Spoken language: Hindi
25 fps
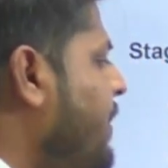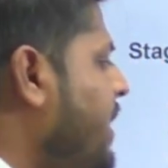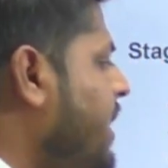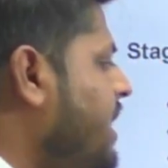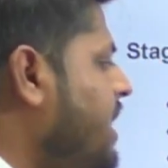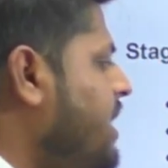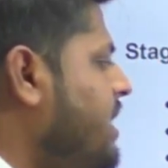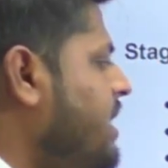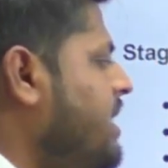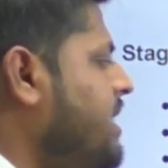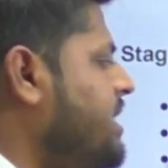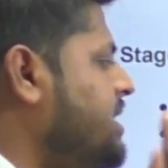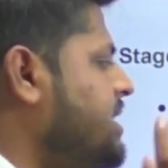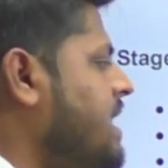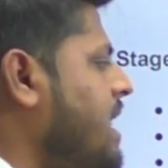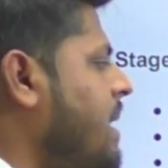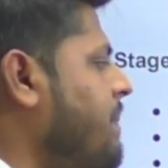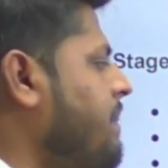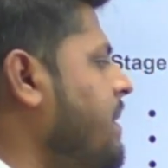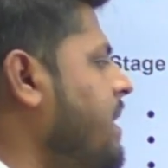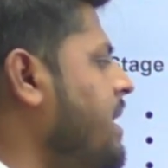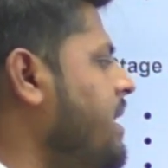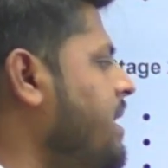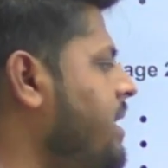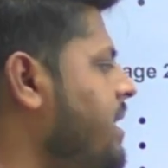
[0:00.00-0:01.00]
मेरिट लिस्ट
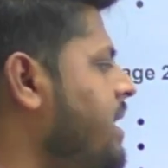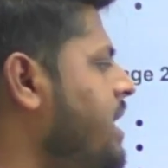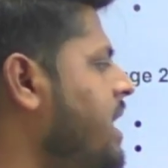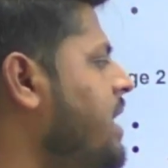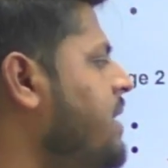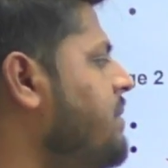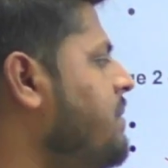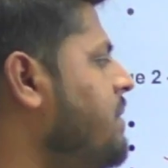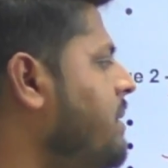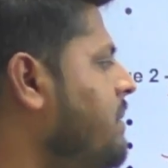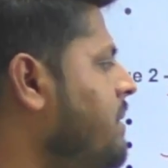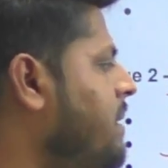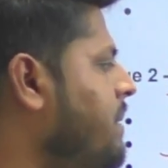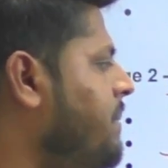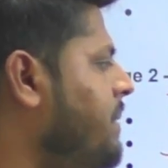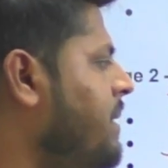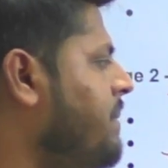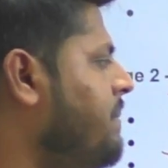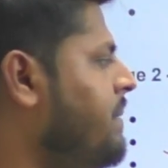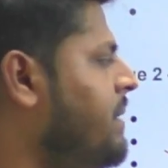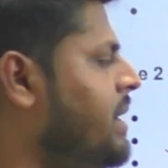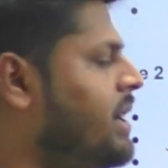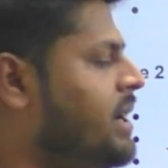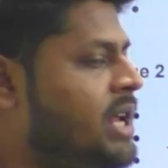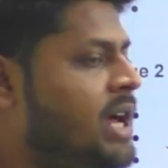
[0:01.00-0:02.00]
ऑफ कैंडिडेट विल बी
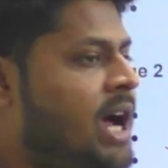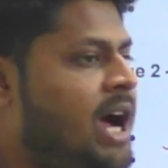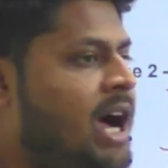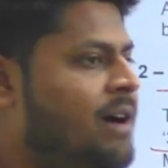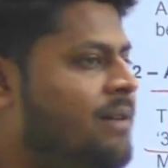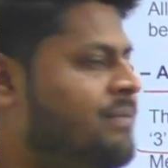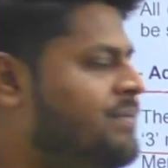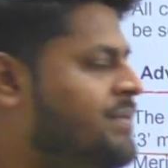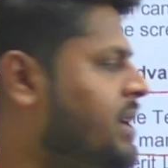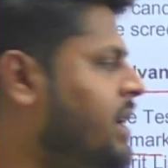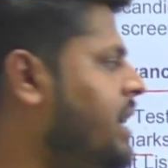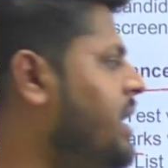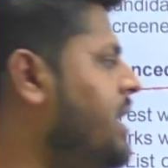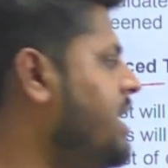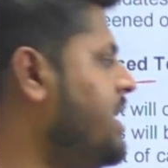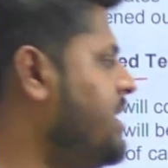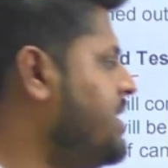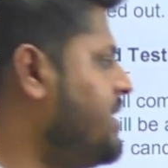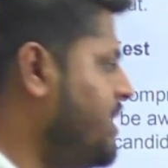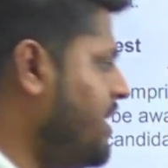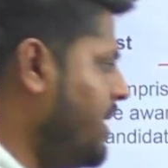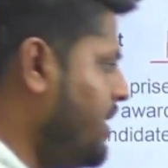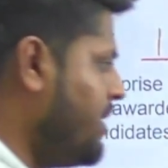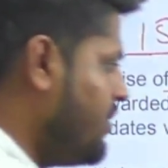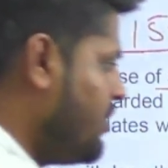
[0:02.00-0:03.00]
प्रिपेयर्ड आफ्टर
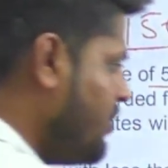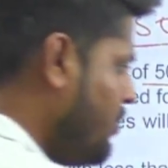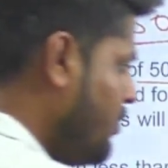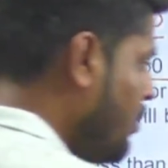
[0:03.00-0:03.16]
स्टेज